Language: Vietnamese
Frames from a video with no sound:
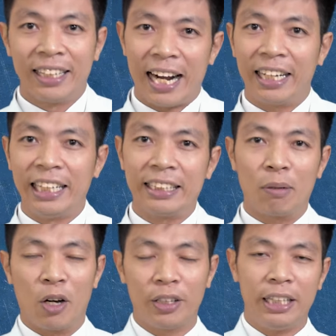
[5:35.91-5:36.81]
đăng ký ý
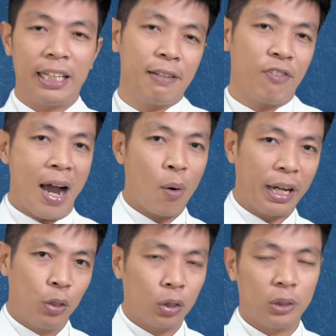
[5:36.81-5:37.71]
xong đó thì kích vào
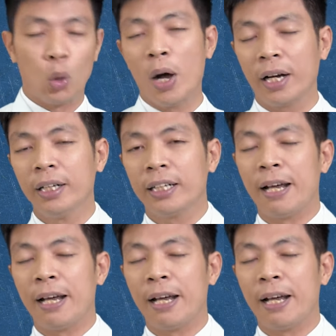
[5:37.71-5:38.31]
cái nút chuông